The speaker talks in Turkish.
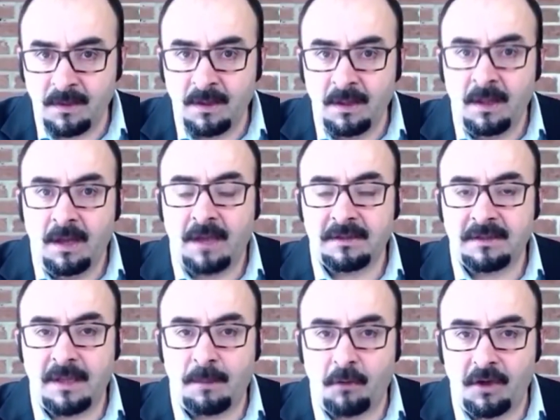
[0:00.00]
Hatta
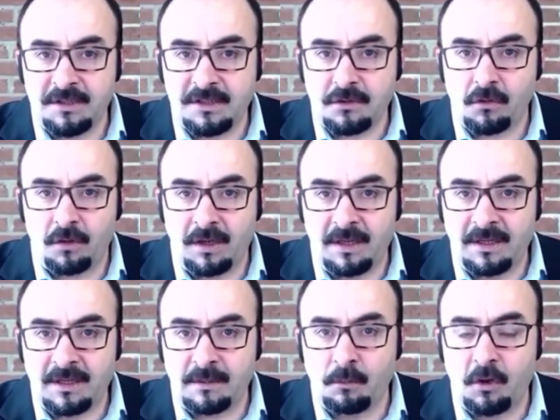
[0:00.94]
Boğaziçi olayları
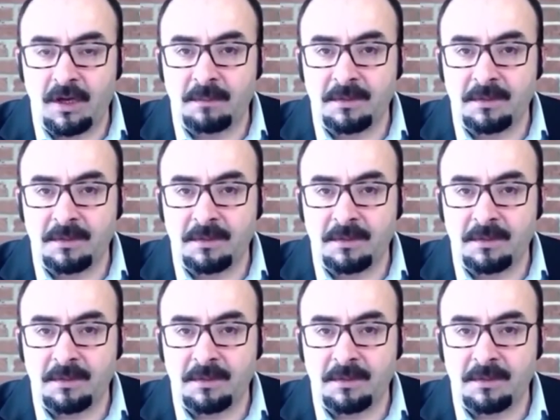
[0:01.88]
böyle bir